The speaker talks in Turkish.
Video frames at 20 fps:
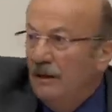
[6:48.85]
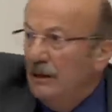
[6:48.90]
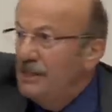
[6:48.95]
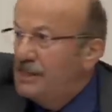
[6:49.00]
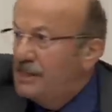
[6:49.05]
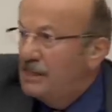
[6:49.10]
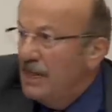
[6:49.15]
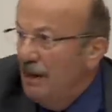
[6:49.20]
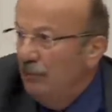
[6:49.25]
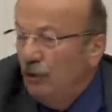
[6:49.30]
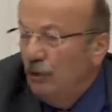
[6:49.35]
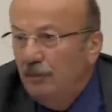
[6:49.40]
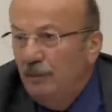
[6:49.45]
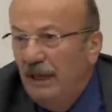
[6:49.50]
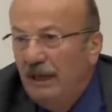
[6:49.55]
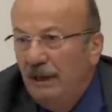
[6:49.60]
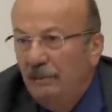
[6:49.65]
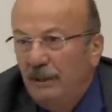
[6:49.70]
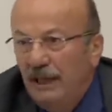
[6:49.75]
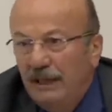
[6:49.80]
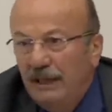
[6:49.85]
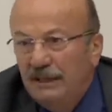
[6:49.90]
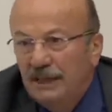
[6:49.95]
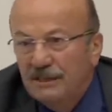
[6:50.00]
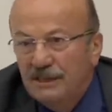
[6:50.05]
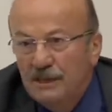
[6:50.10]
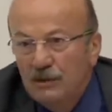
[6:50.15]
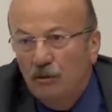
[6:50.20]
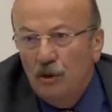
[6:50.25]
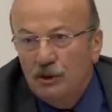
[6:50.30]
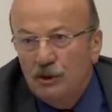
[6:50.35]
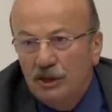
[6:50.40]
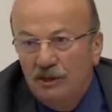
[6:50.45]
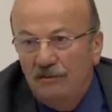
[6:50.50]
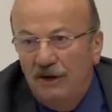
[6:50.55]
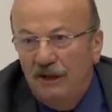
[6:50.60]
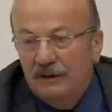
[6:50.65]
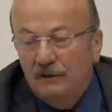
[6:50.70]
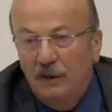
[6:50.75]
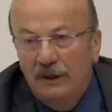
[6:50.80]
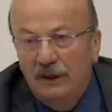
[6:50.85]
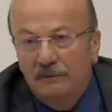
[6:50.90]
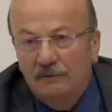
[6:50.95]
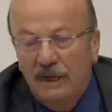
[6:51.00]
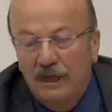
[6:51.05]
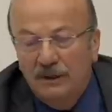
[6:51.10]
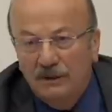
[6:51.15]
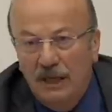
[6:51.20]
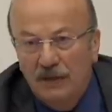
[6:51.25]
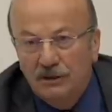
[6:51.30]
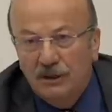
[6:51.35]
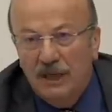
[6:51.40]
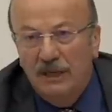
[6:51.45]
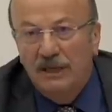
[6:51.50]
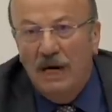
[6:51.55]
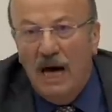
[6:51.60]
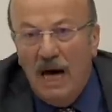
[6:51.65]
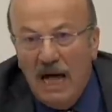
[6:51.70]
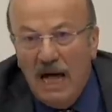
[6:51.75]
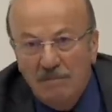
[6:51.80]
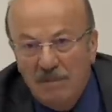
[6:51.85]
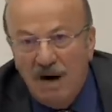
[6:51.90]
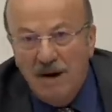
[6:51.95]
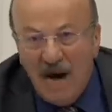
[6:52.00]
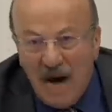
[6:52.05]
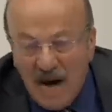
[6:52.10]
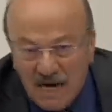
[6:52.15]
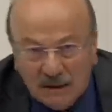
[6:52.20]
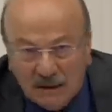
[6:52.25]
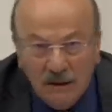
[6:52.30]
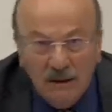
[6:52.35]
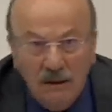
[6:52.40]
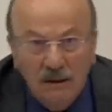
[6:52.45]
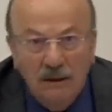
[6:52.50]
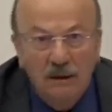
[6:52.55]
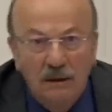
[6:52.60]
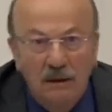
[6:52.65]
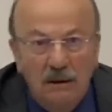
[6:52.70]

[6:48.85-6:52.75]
İstanbul Belediyesi'nin konservatuvarında çalışanı almamak